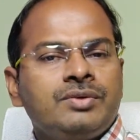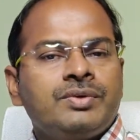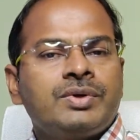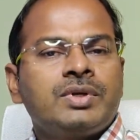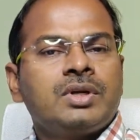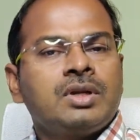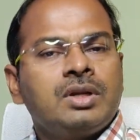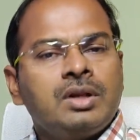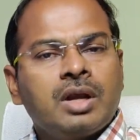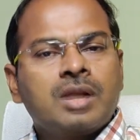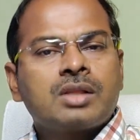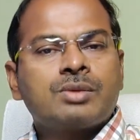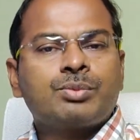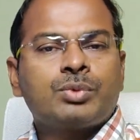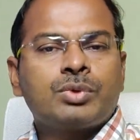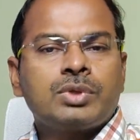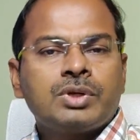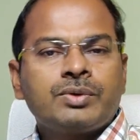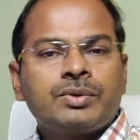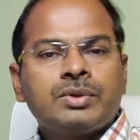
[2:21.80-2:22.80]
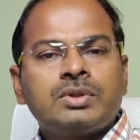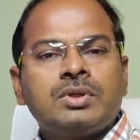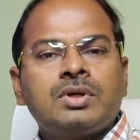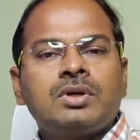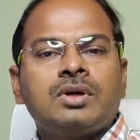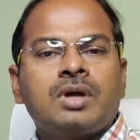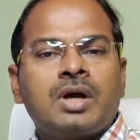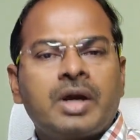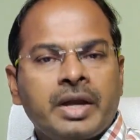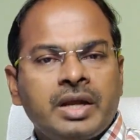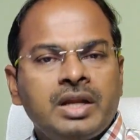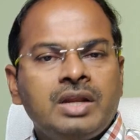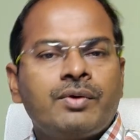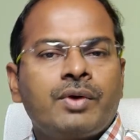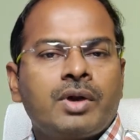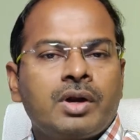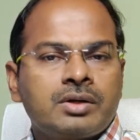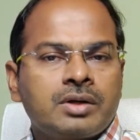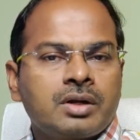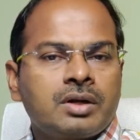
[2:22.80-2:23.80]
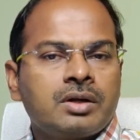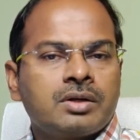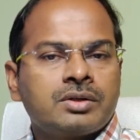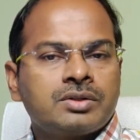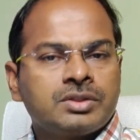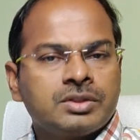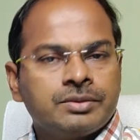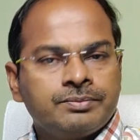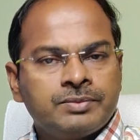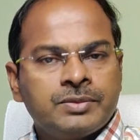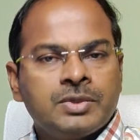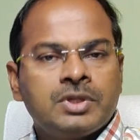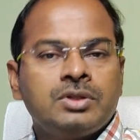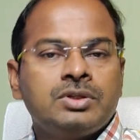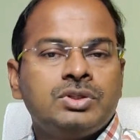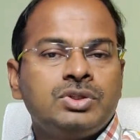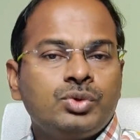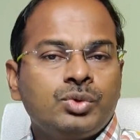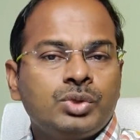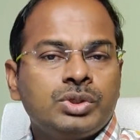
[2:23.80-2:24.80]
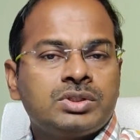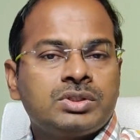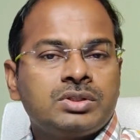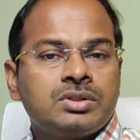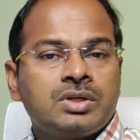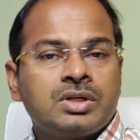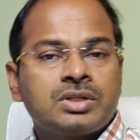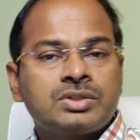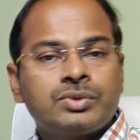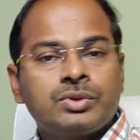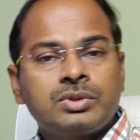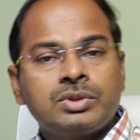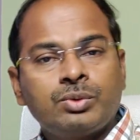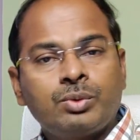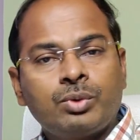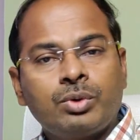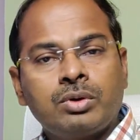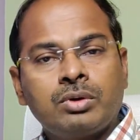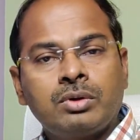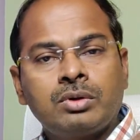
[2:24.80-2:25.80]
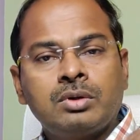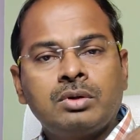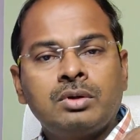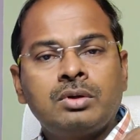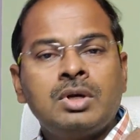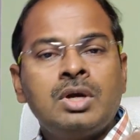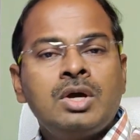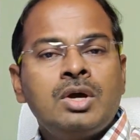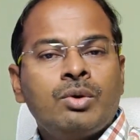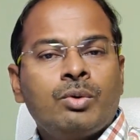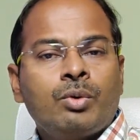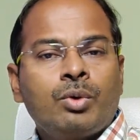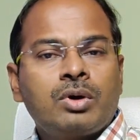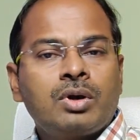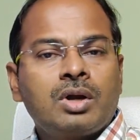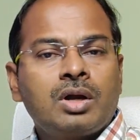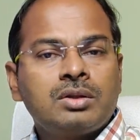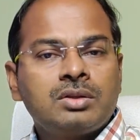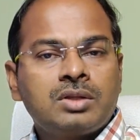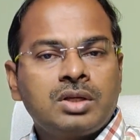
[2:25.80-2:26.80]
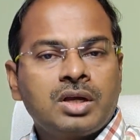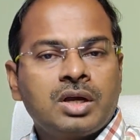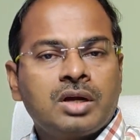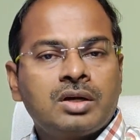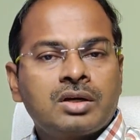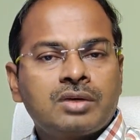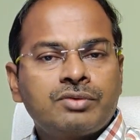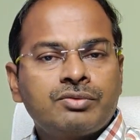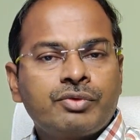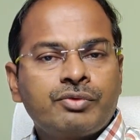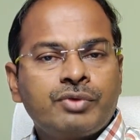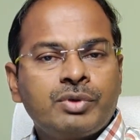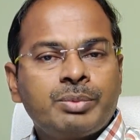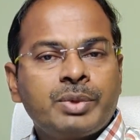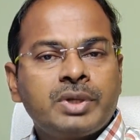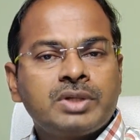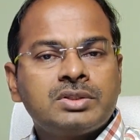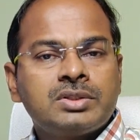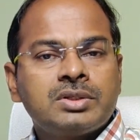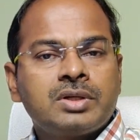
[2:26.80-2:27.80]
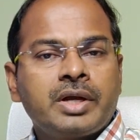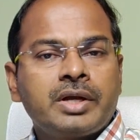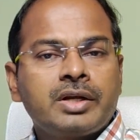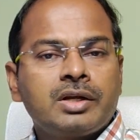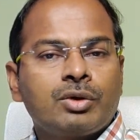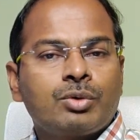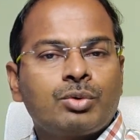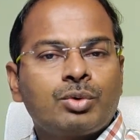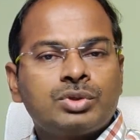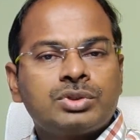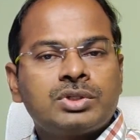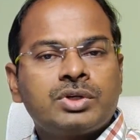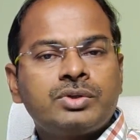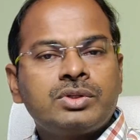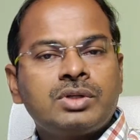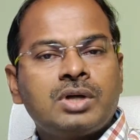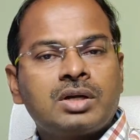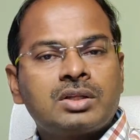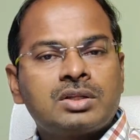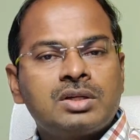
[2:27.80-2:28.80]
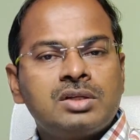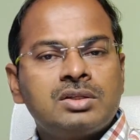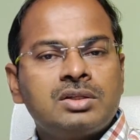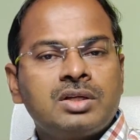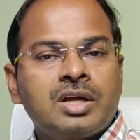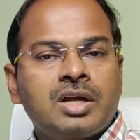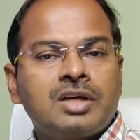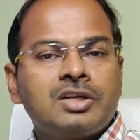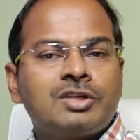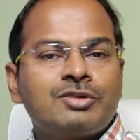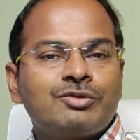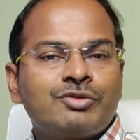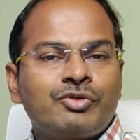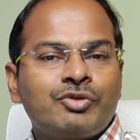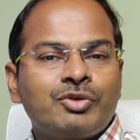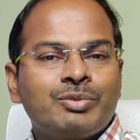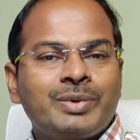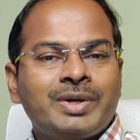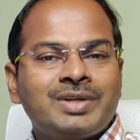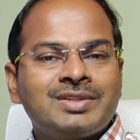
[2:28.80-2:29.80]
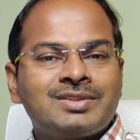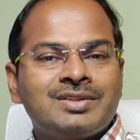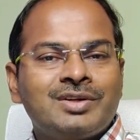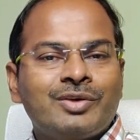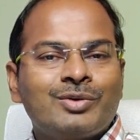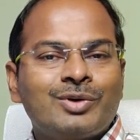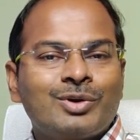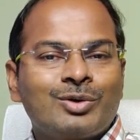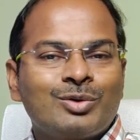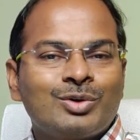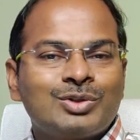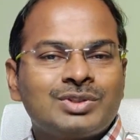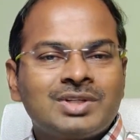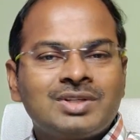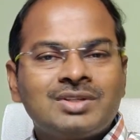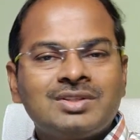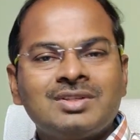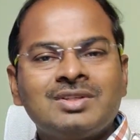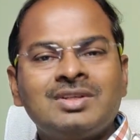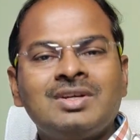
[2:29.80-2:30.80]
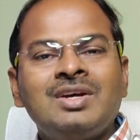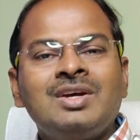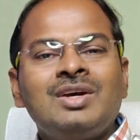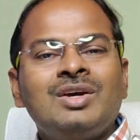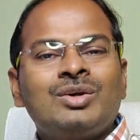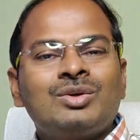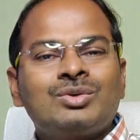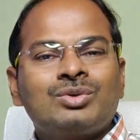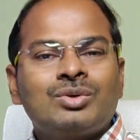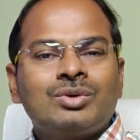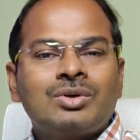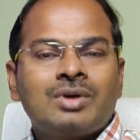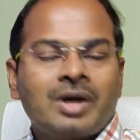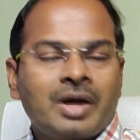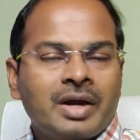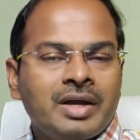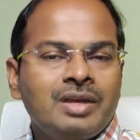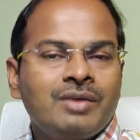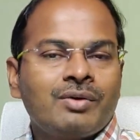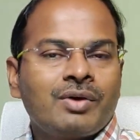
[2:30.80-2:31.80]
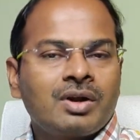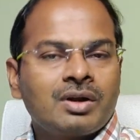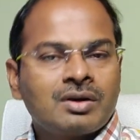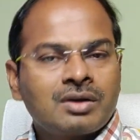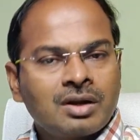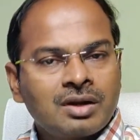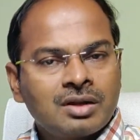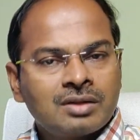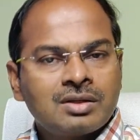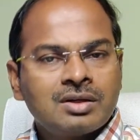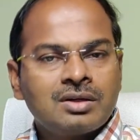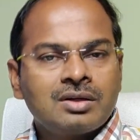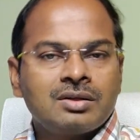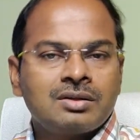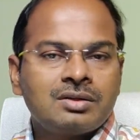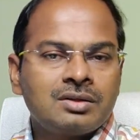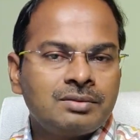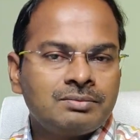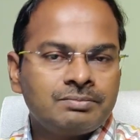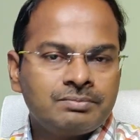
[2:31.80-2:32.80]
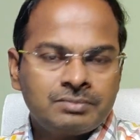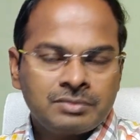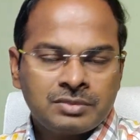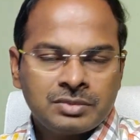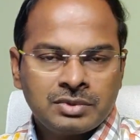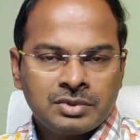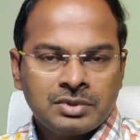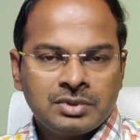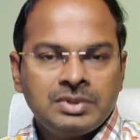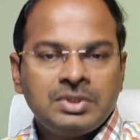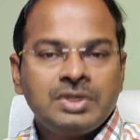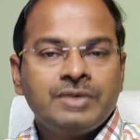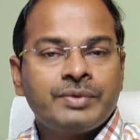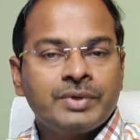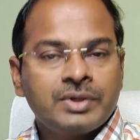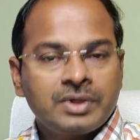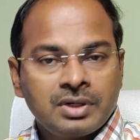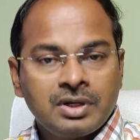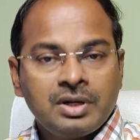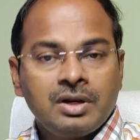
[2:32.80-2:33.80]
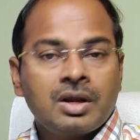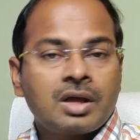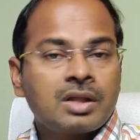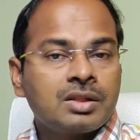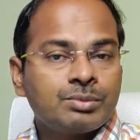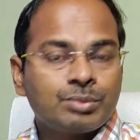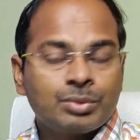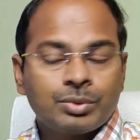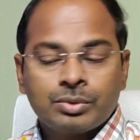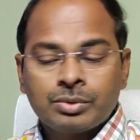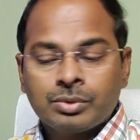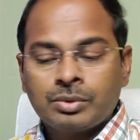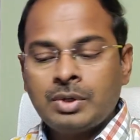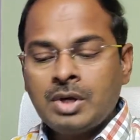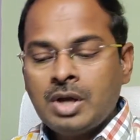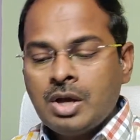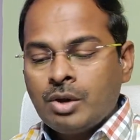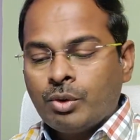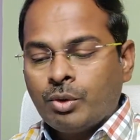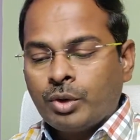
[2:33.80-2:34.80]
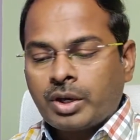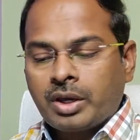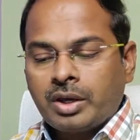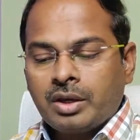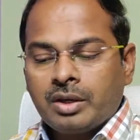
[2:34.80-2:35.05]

ஈவெண்ட் இல்லாத போதே வந்து ஹைலி வளாட்டையெல்லாம் இருந்துச்சு யூஎஸ் இண்டெக்ஸ் வந்து ஒரு ஒரு நாள் த்ரீ ஹண்ட்ரட் அண்ட் ஃபிஃப்டி பாயிண்ட்ஸ் கெயினில் க்ளோஸ் ஆகுது அடுத்த நாள் த்ரீ ஹண்ட்ரட் அண்ட் ஃபிஃப்டி பாயிண்ட்ஸ் டவுனில் க்ளோஸ் ஆகுது ஸோ ஹைலி வலாட்டாயிலாக தான் இருக்குது ஈவெண்ட் இல்லாத போதும் ஓகே